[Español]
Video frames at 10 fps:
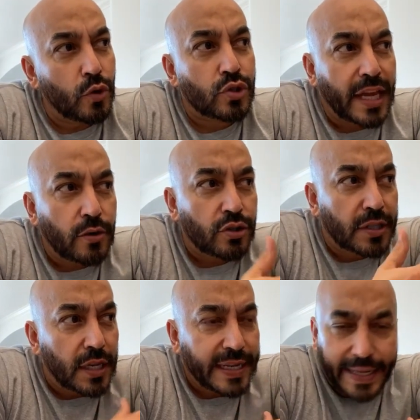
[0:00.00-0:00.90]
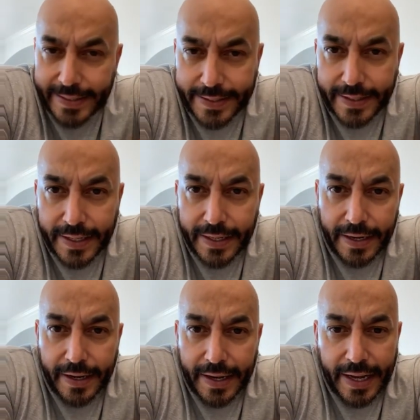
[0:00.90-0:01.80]
los celos tienen que
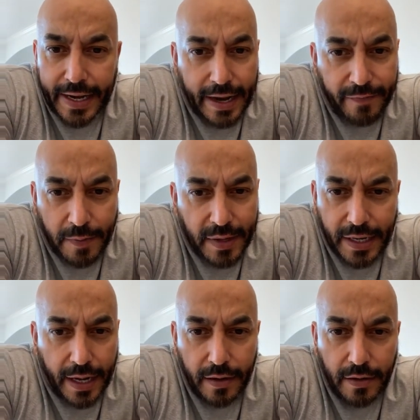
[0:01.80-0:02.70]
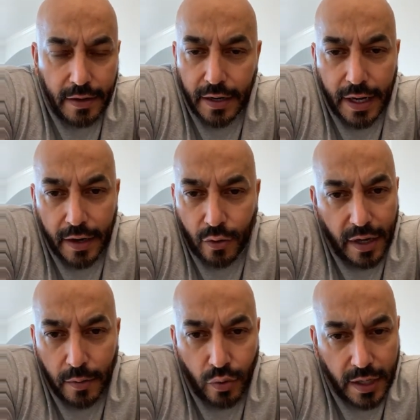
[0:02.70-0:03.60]
existir en la familia, en la,
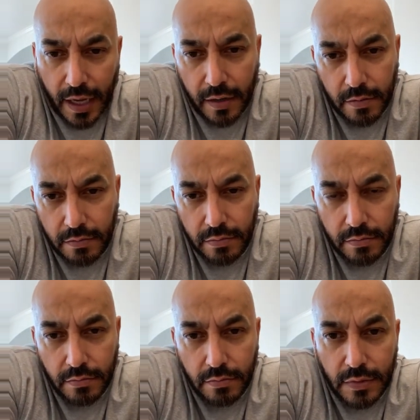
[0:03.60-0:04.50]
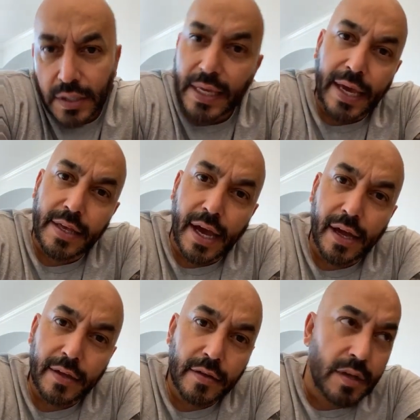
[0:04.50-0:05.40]
con la mujer y
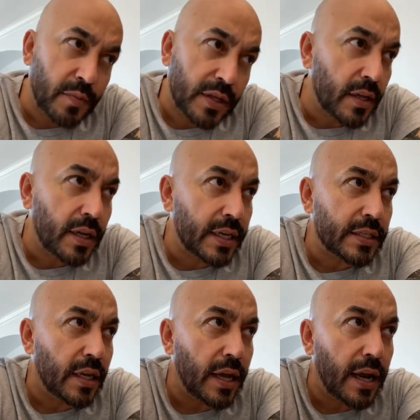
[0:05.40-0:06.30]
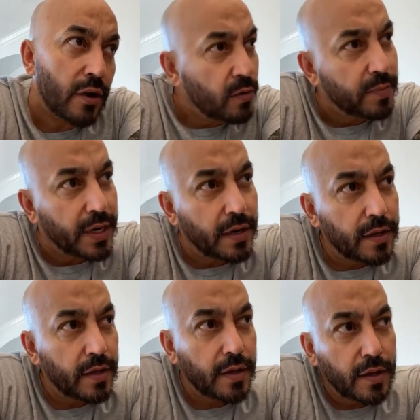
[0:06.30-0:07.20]
ella también tiene que celar al hombre.
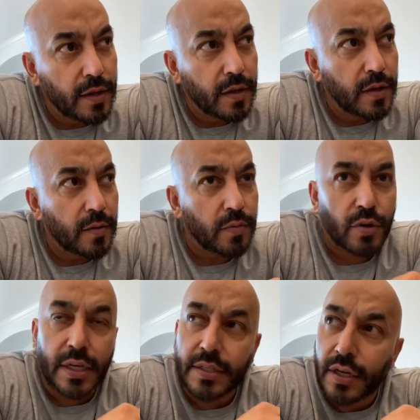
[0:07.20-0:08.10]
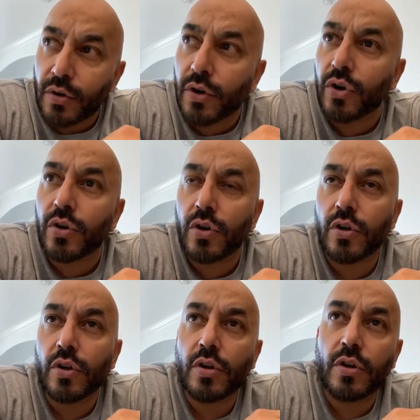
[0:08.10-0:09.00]
Porque si no,
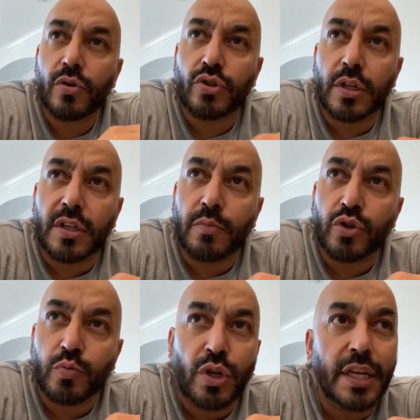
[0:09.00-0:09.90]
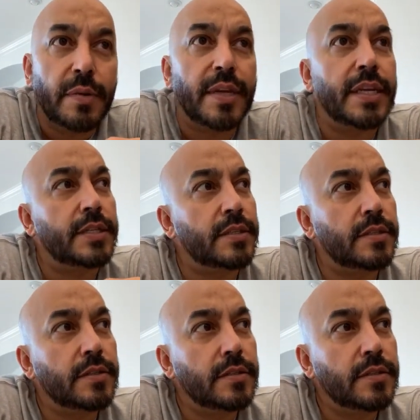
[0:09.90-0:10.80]
nos sentimos muy
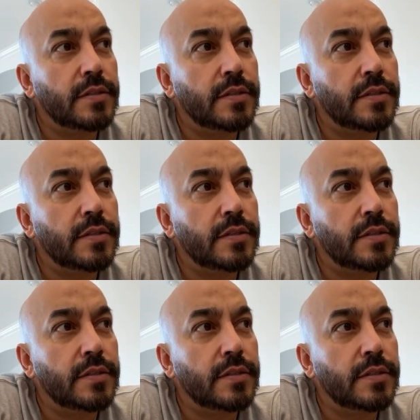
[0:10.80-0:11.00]
libres